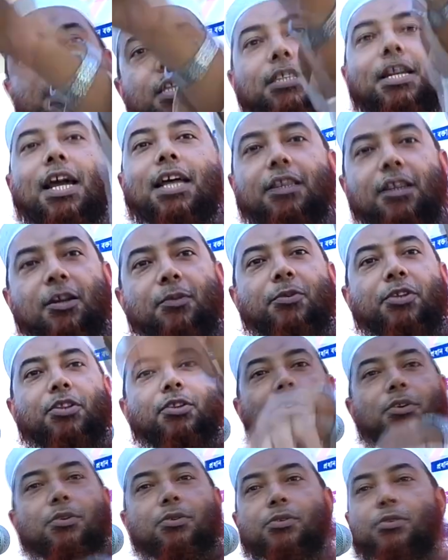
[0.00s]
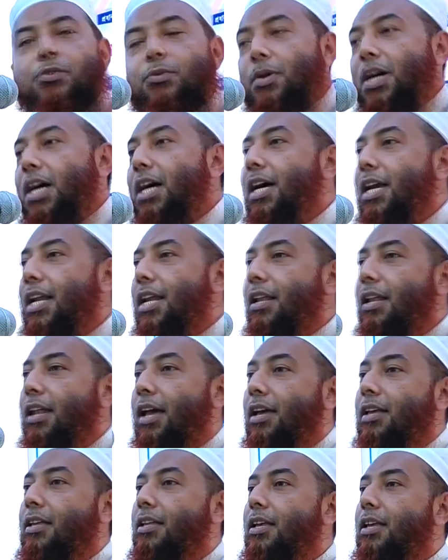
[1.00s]
দিন রাতের মতো সোহান
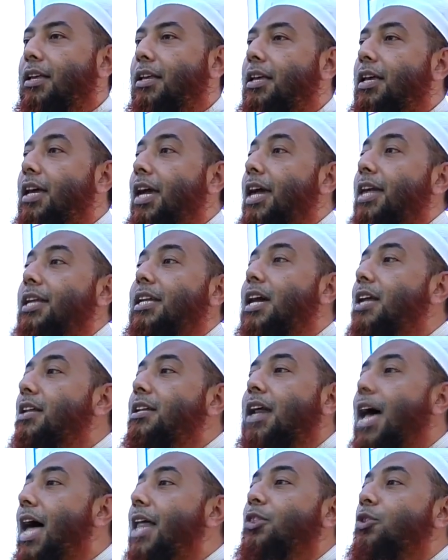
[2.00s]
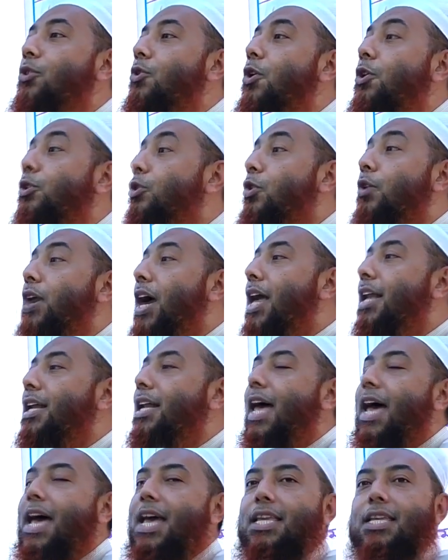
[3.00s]
এটা রাতও অন্ধকার
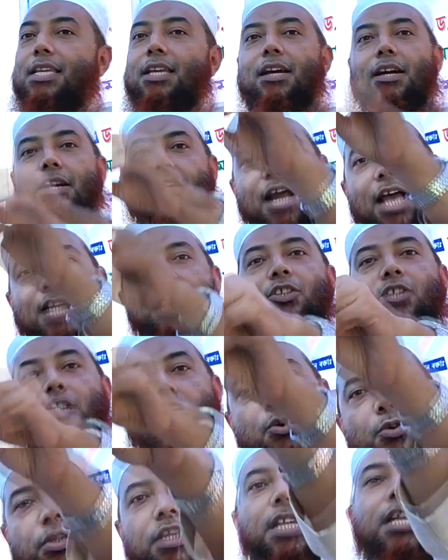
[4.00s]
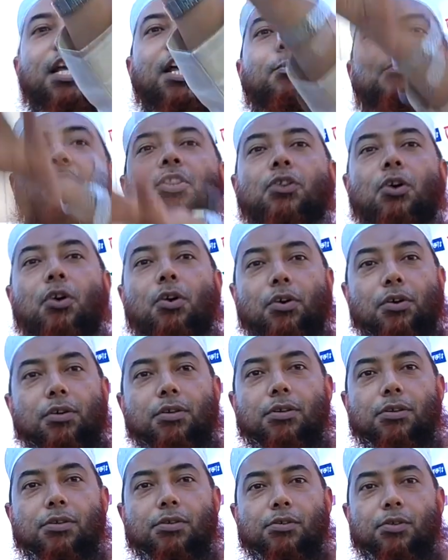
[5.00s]
নাই রাতটাও দিনের মতো
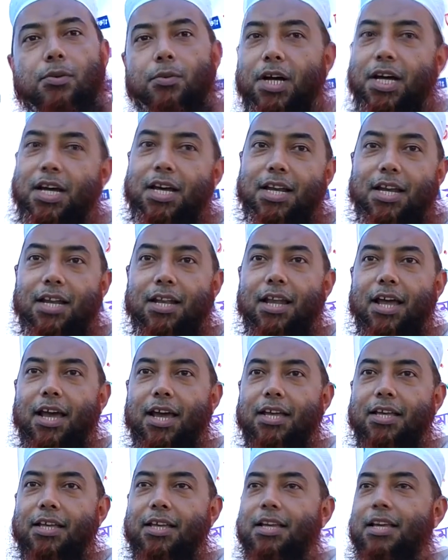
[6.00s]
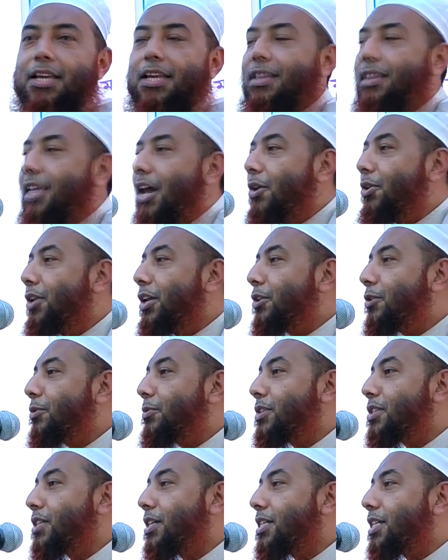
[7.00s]
সোহান আল্লাহ তাহলে
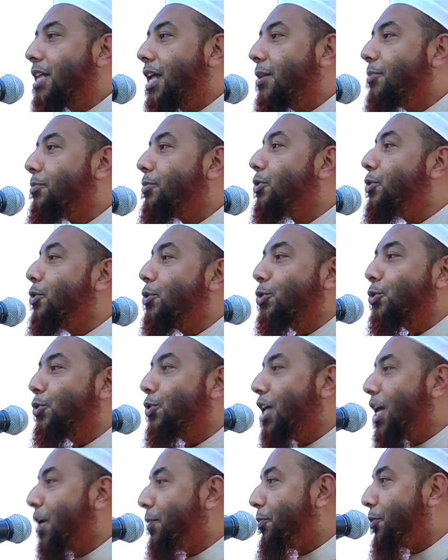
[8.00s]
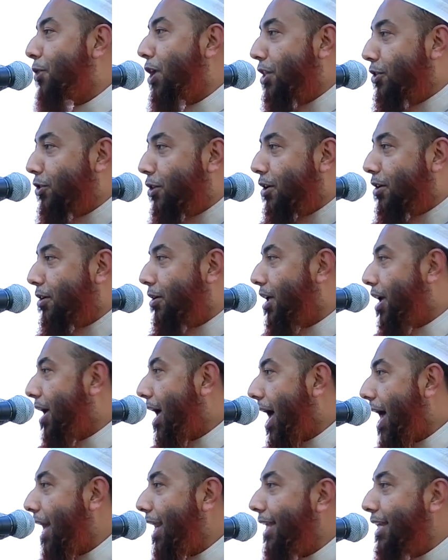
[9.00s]
নবী সালাম নতুন আর পুরাতন
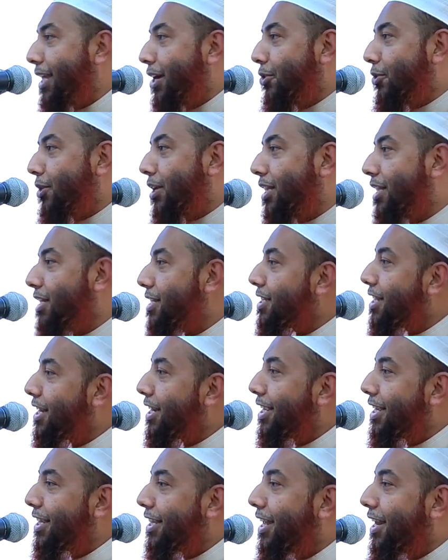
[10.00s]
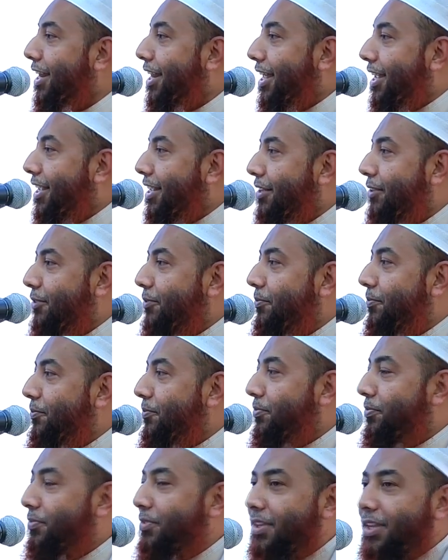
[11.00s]
আলাদা করে দিছেন কি দেন নাই
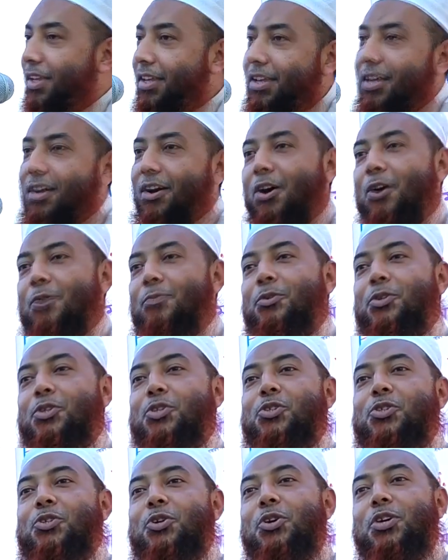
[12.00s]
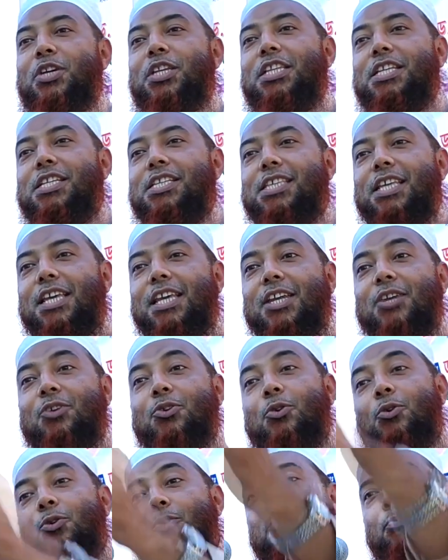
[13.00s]
অবশ্যই দিছেন
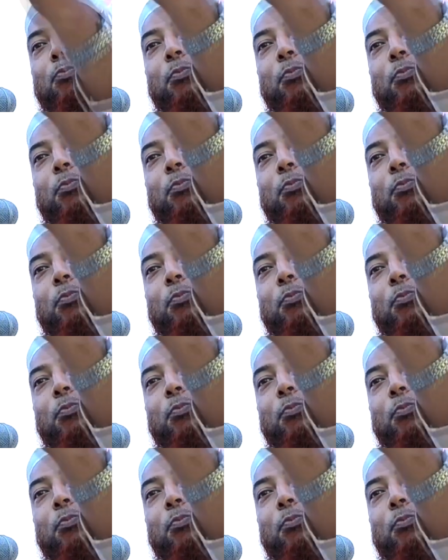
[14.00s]
কোন